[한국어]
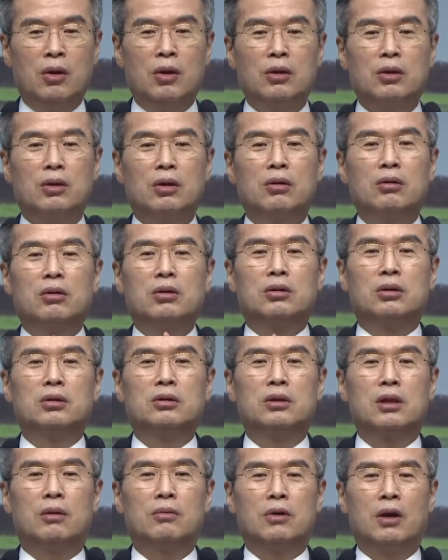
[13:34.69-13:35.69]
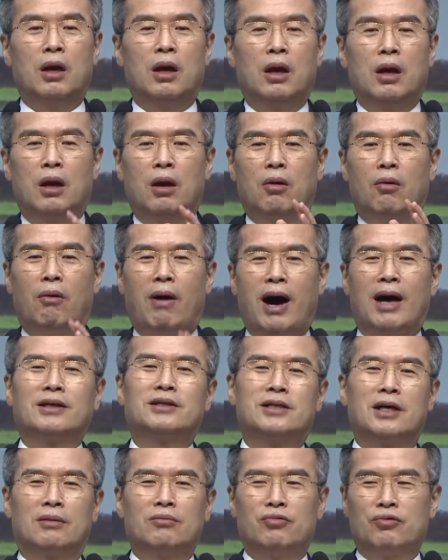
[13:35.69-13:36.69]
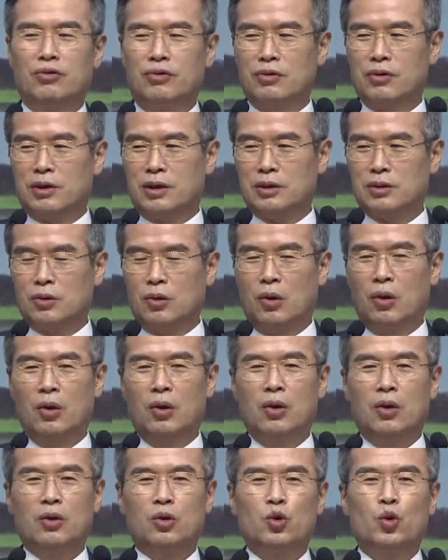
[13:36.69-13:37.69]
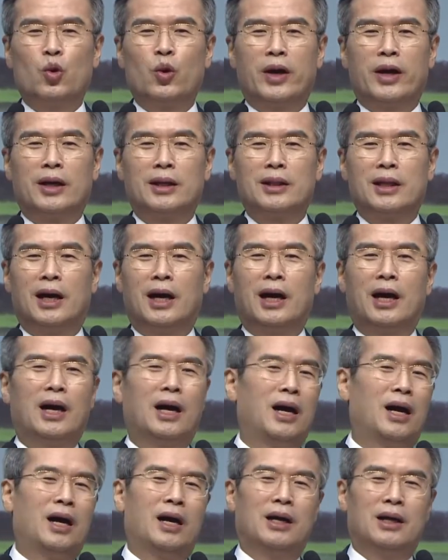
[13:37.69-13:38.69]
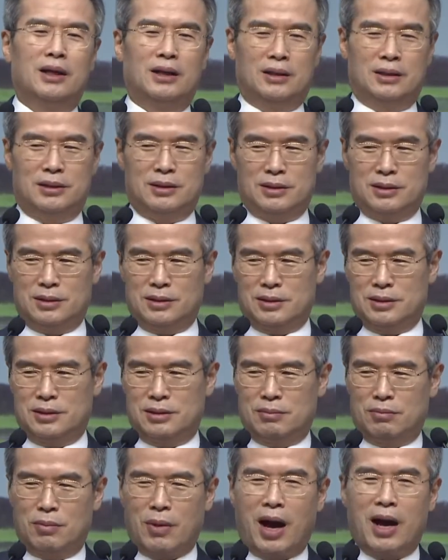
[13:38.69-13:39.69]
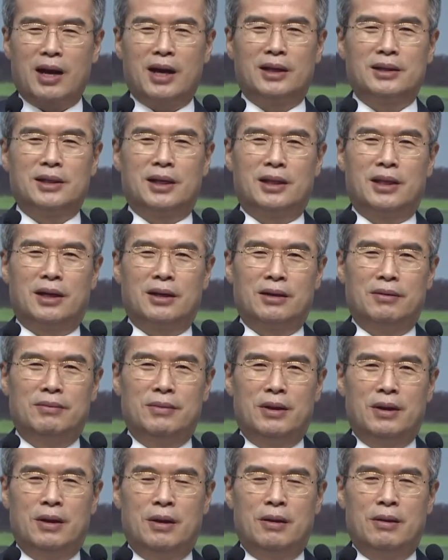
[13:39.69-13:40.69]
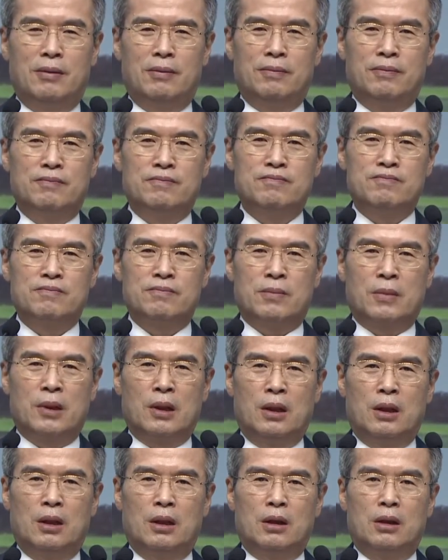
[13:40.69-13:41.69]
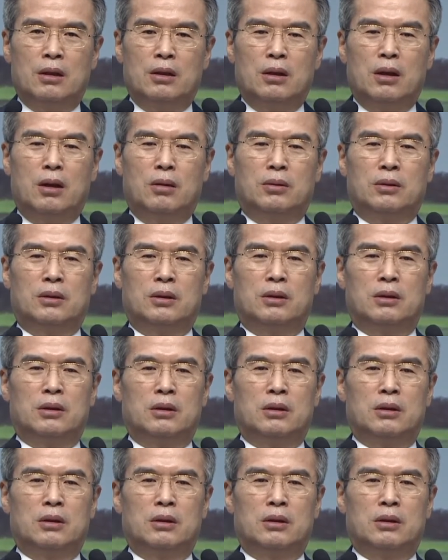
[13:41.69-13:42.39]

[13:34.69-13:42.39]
결국 그것 때문에 왕창 무너져가지고 교회가 다 망가지게 된 겁니다. 여러분,